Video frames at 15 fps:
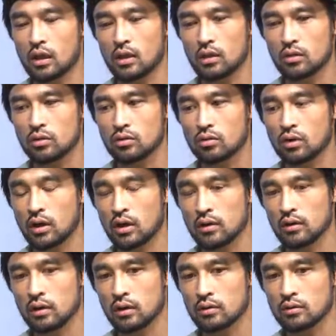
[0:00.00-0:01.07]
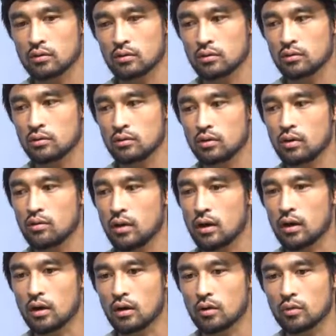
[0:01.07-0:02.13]
人を判断するというよりは
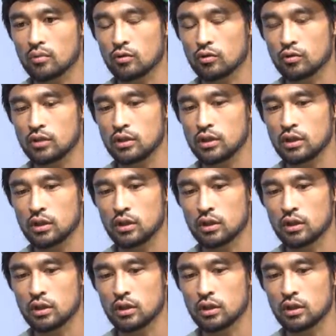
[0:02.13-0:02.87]
僕自身